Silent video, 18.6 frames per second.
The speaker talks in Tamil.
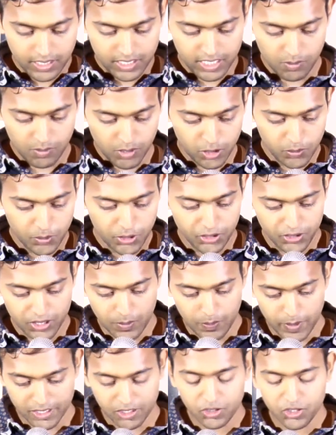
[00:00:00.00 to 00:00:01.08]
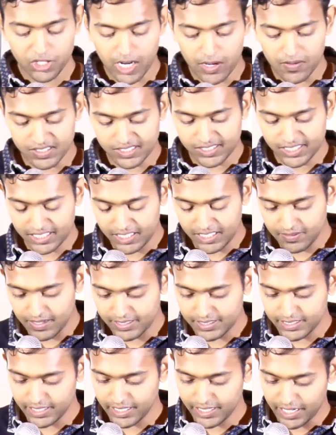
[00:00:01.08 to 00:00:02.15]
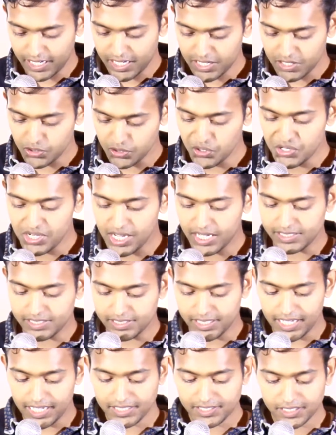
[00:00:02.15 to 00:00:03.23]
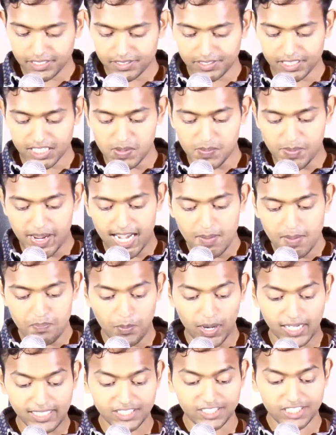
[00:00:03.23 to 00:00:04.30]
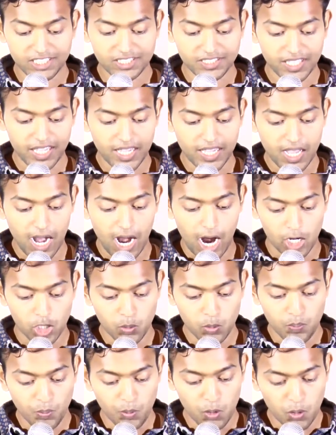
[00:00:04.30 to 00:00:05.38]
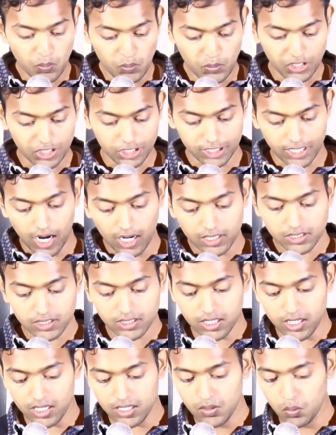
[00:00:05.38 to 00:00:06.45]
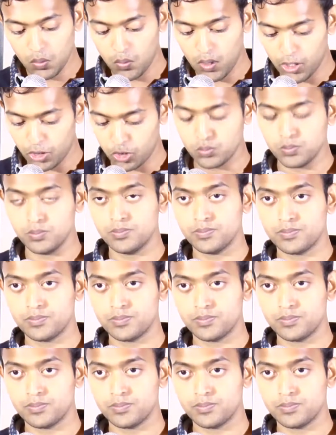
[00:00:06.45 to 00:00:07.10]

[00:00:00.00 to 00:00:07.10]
நான் மறுபடியும் அந்த பதினோராம் வசனத்தை வாசிக்கிறேன் இதோ நான் தேசத்தின் மேல் பஞ்சத்தை அனுப்பும் நாட்கள் வரும்